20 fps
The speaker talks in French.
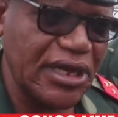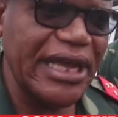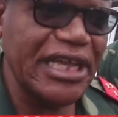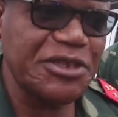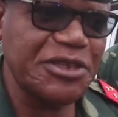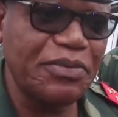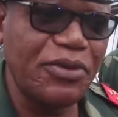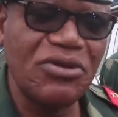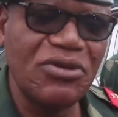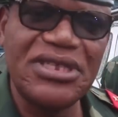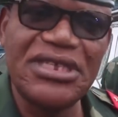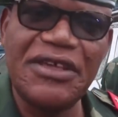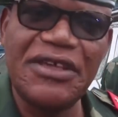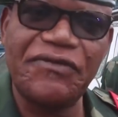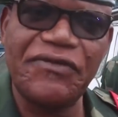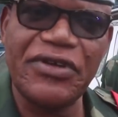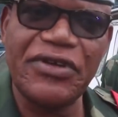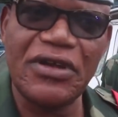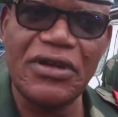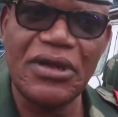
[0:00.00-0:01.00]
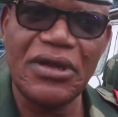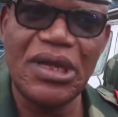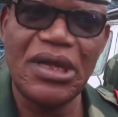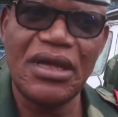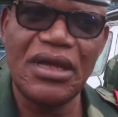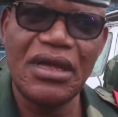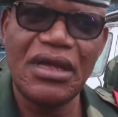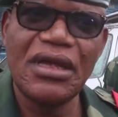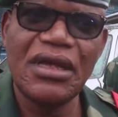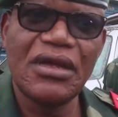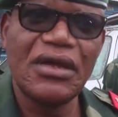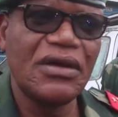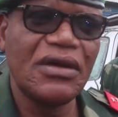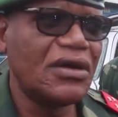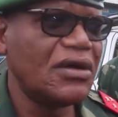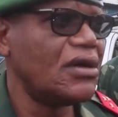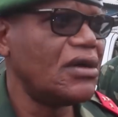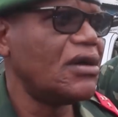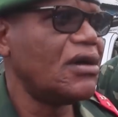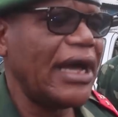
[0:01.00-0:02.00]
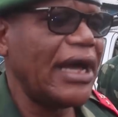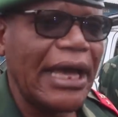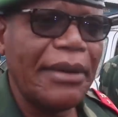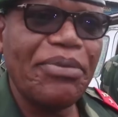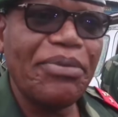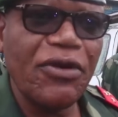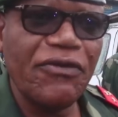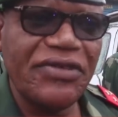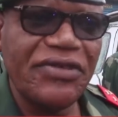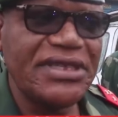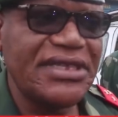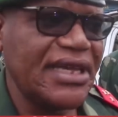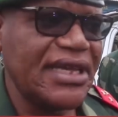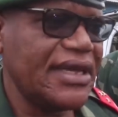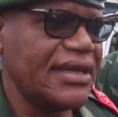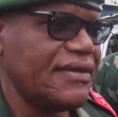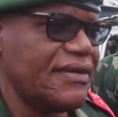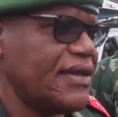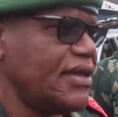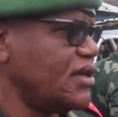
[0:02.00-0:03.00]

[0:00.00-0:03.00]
explosif, improvisé,